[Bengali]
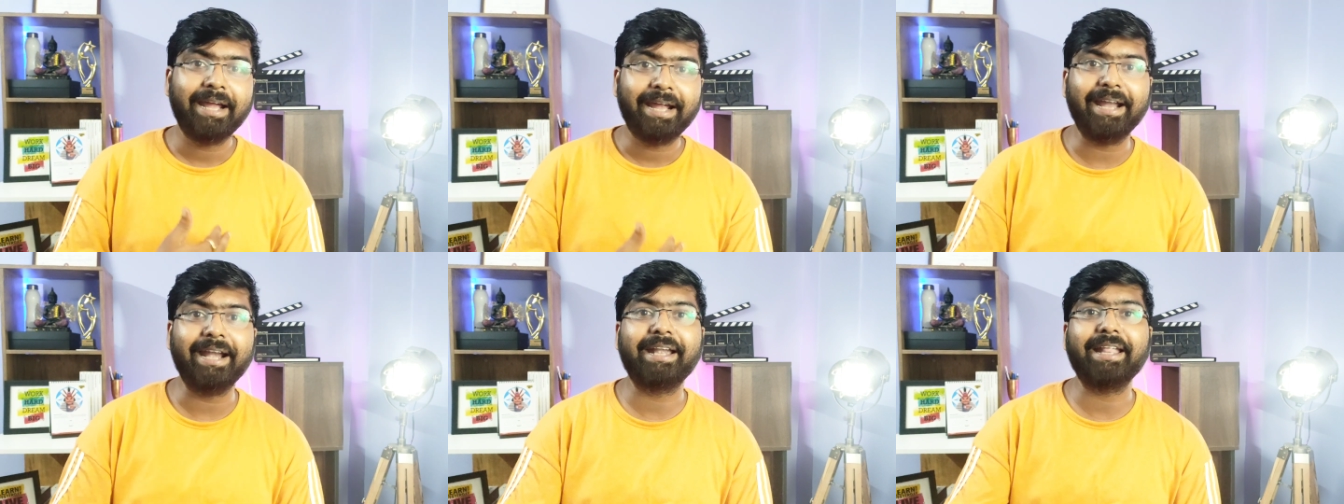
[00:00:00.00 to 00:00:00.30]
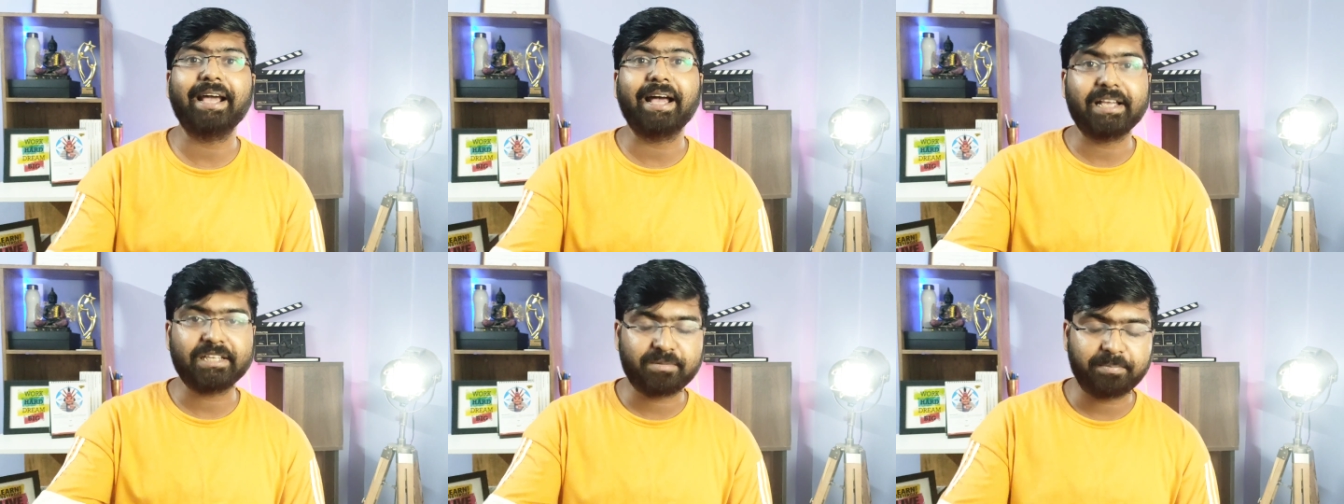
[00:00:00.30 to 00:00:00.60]

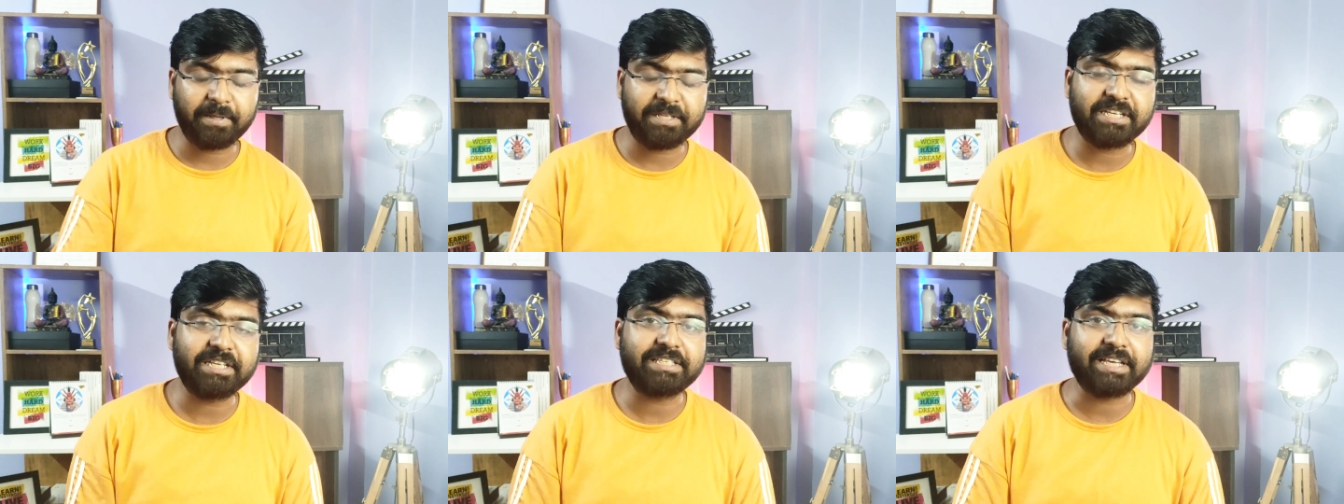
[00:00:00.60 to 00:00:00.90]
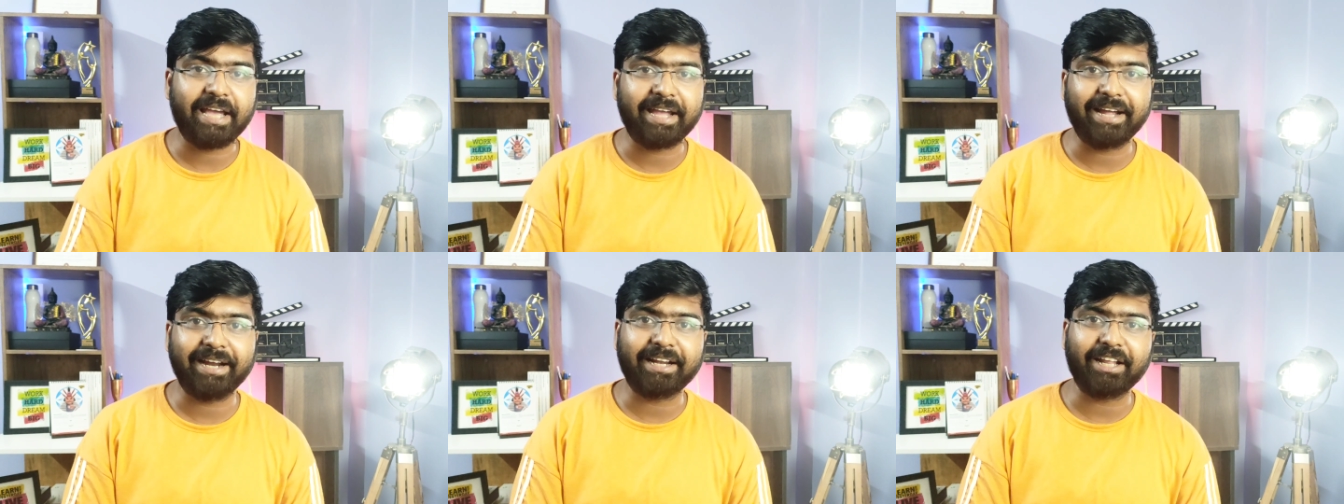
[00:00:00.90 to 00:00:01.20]
হেঁটে আসবে যে
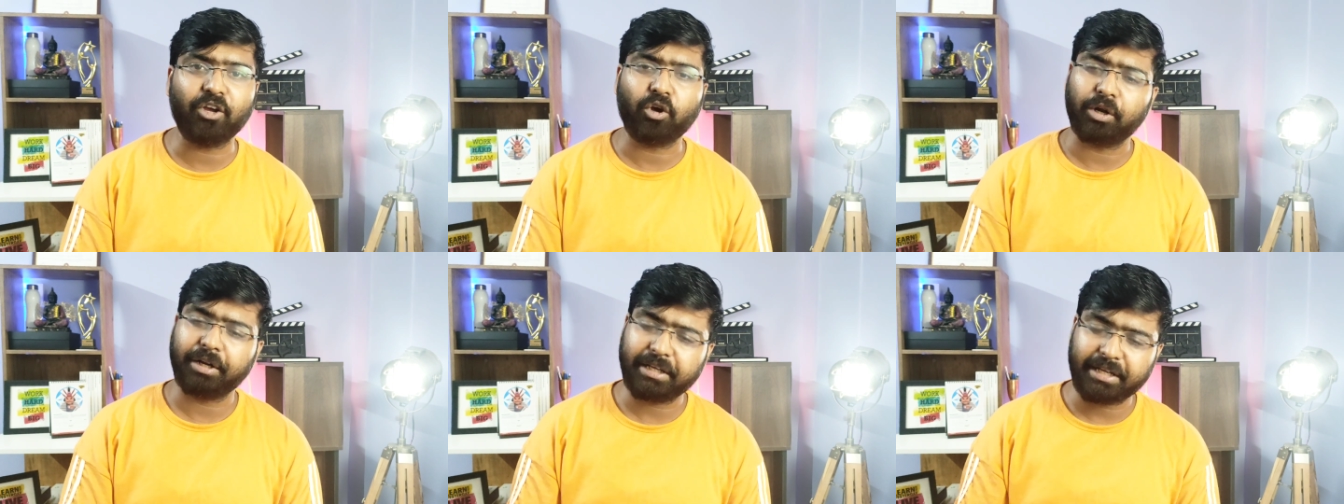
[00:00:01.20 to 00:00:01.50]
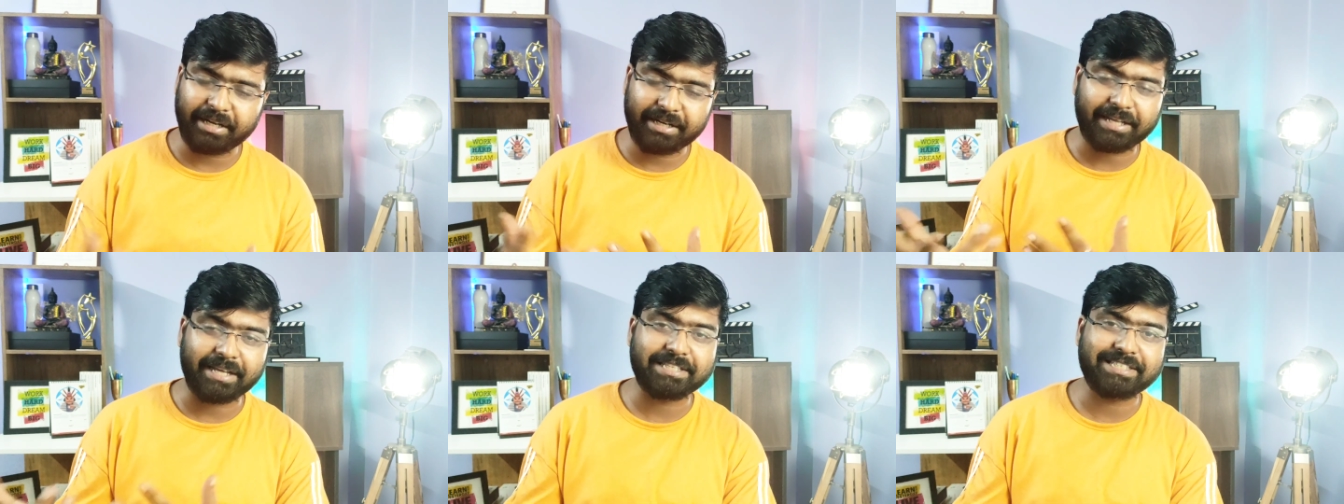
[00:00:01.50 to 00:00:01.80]
জায়গাটায়
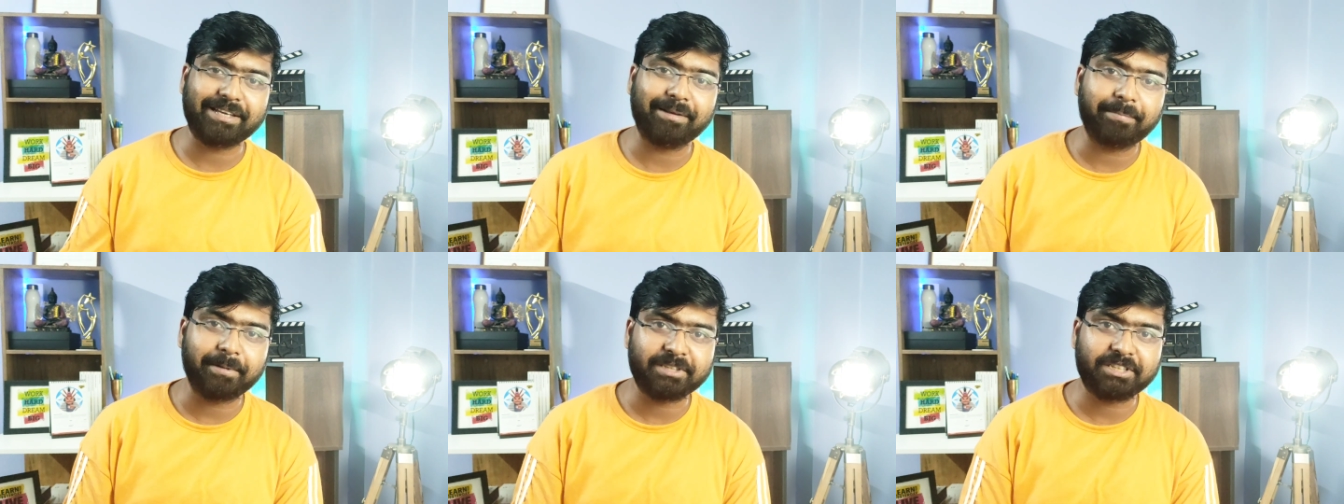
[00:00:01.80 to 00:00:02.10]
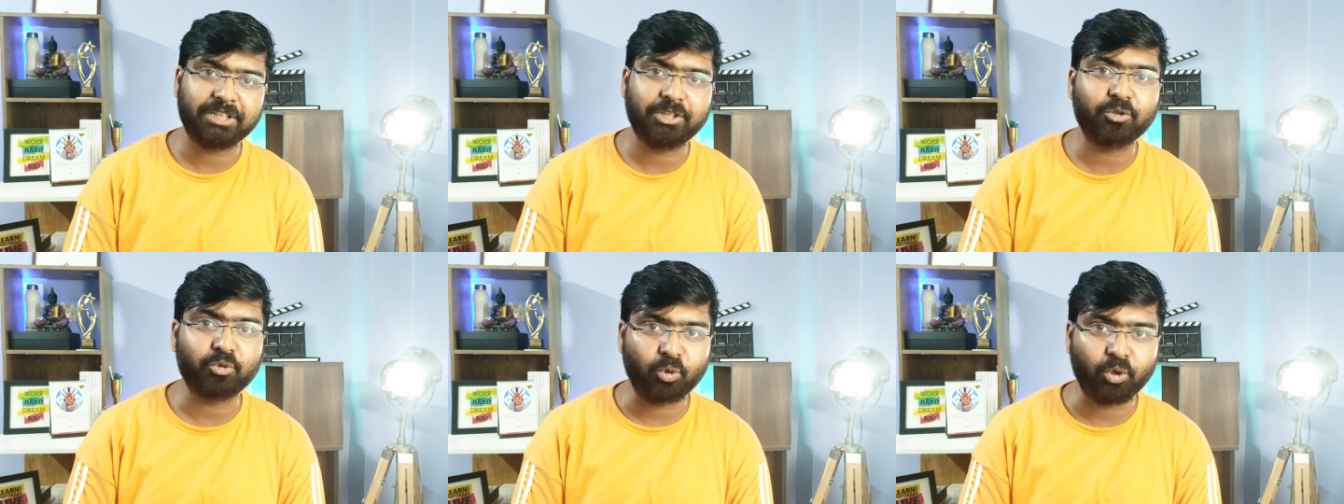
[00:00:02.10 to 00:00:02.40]
অনেকে কেজিএফ এর
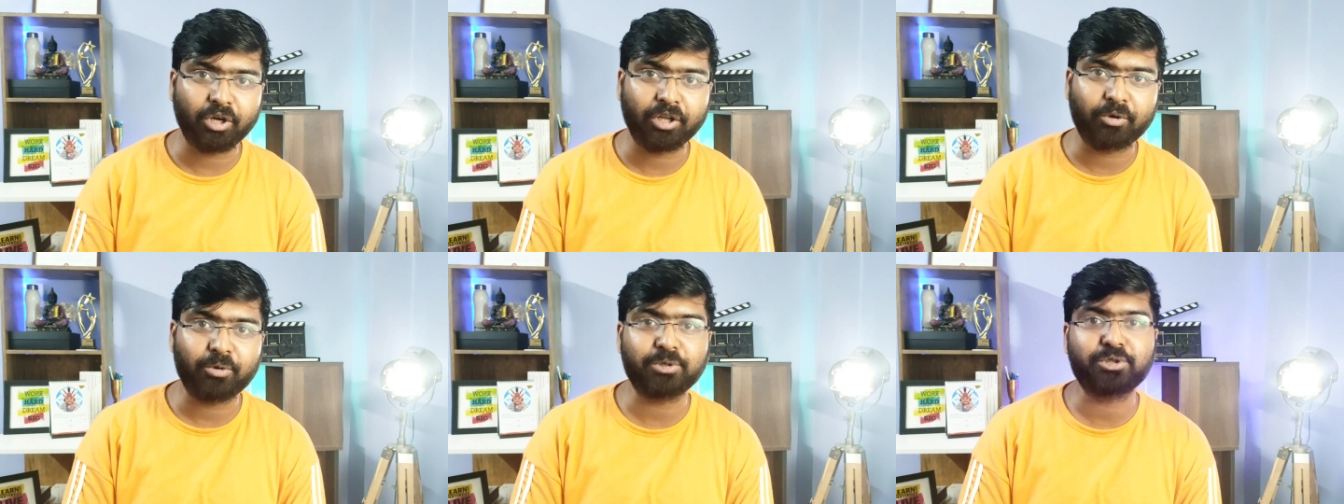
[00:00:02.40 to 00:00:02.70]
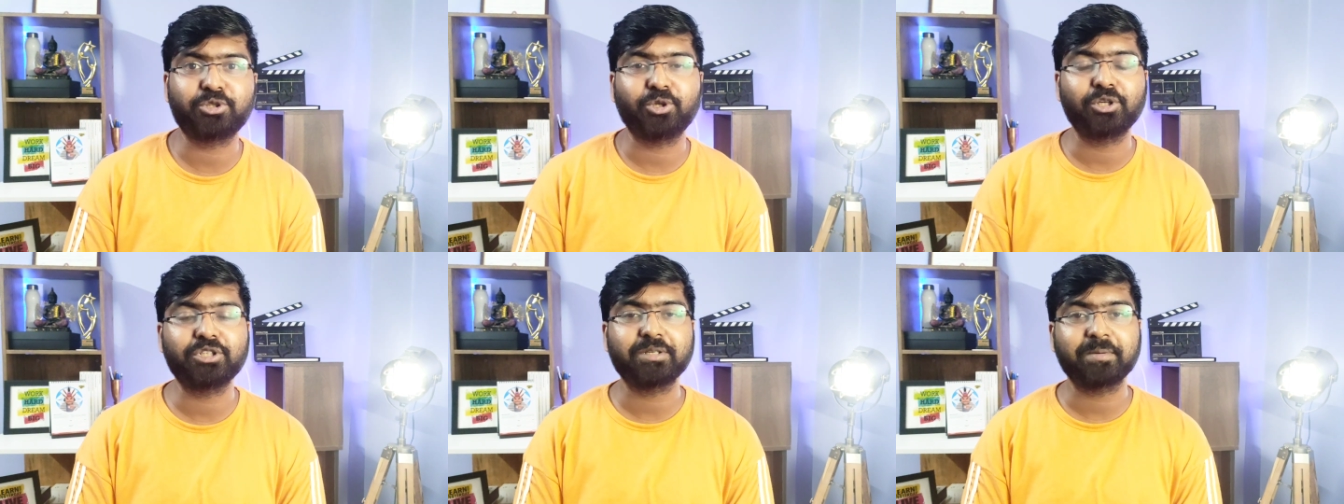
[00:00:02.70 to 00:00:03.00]
সাথে তুলনা করছিল